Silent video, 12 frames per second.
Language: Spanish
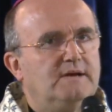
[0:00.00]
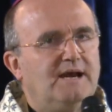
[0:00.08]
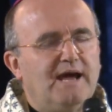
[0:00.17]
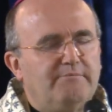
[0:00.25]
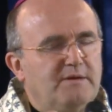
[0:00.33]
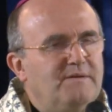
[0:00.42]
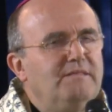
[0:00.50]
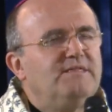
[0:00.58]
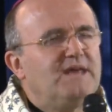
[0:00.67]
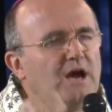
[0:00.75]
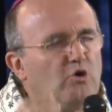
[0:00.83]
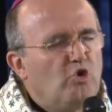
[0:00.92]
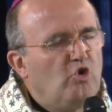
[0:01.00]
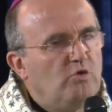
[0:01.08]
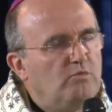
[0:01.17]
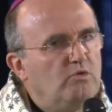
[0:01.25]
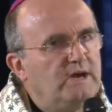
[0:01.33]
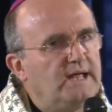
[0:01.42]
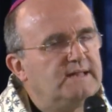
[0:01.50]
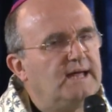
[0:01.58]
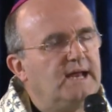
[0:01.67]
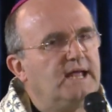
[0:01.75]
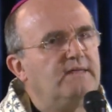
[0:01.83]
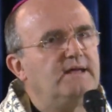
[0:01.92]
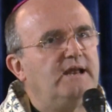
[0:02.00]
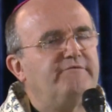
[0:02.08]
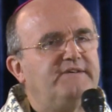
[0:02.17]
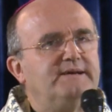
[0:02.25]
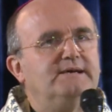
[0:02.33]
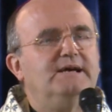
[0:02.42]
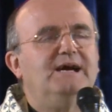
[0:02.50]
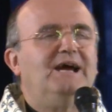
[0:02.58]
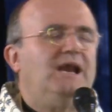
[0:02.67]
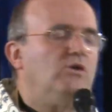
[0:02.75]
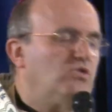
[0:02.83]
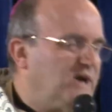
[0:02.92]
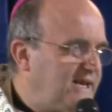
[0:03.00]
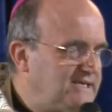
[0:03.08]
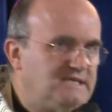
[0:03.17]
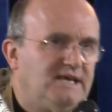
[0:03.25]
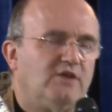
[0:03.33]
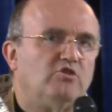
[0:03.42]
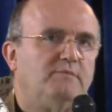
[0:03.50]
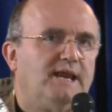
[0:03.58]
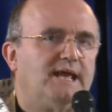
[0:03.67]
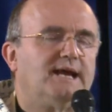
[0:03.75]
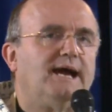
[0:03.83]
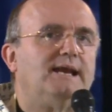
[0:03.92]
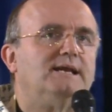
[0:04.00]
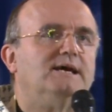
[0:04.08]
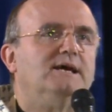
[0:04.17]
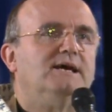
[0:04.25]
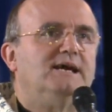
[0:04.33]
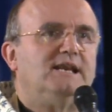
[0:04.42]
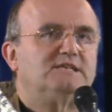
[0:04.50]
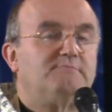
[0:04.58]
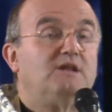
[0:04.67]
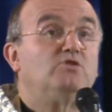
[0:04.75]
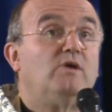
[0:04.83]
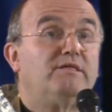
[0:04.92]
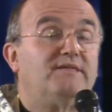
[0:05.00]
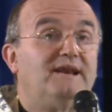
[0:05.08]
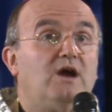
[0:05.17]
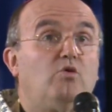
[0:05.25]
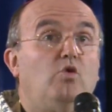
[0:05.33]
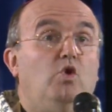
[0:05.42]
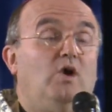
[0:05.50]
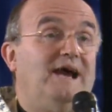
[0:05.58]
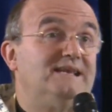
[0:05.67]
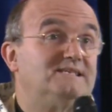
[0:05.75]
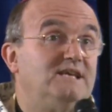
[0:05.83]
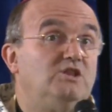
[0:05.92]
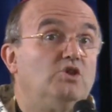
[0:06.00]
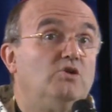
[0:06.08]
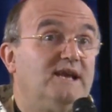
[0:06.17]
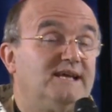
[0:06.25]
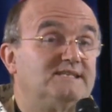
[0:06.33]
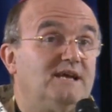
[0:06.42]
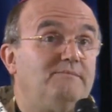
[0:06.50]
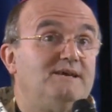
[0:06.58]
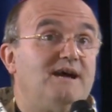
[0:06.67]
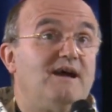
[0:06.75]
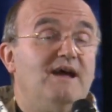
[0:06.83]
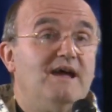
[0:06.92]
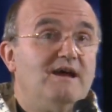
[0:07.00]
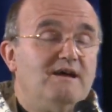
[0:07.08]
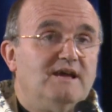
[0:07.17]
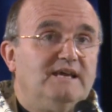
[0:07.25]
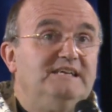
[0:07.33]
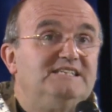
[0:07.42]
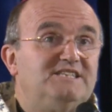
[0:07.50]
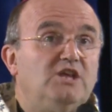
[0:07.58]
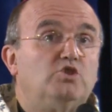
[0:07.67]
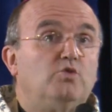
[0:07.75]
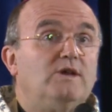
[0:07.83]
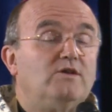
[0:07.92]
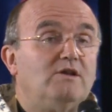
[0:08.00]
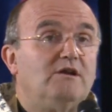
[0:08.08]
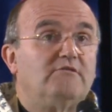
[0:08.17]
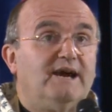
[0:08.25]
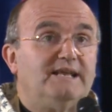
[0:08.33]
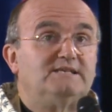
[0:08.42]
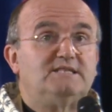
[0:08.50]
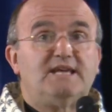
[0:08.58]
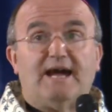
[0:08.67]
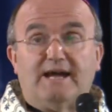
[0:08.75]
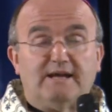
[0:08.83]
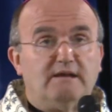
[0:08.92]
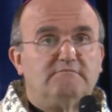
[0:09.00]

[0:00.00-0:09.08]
La vivencia comunitaria de la fe, la Eucaristía dominical, les mandó al cenáculo, al sitio en el que se había instituido la Eucaristía.